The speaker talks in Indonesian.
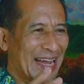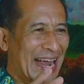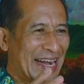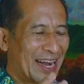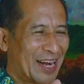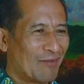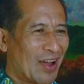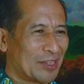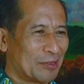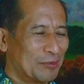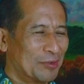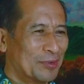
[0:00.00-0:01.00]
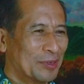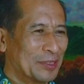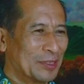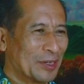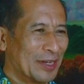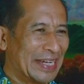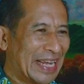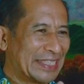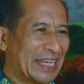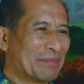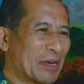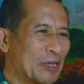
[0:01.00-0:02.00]
adakan waktu untuk
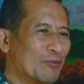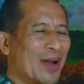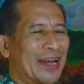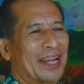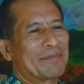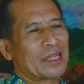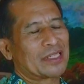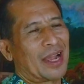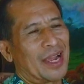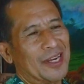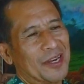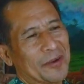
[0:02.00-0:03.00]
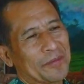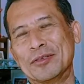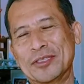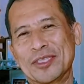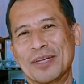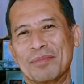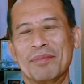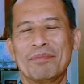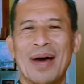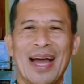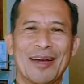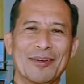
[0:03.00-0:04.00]
dating berdua dengan pasangan untuk
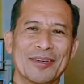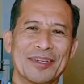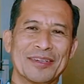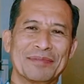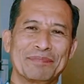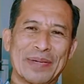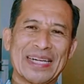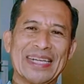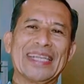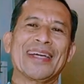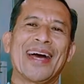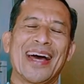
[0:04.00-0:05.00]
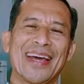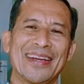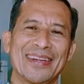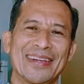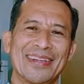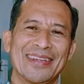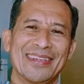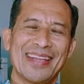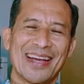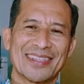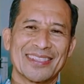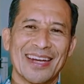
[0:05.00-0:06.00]
membangun pernikahan
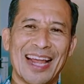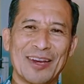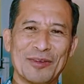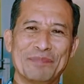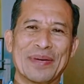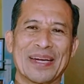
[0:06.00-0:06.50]
yang selalu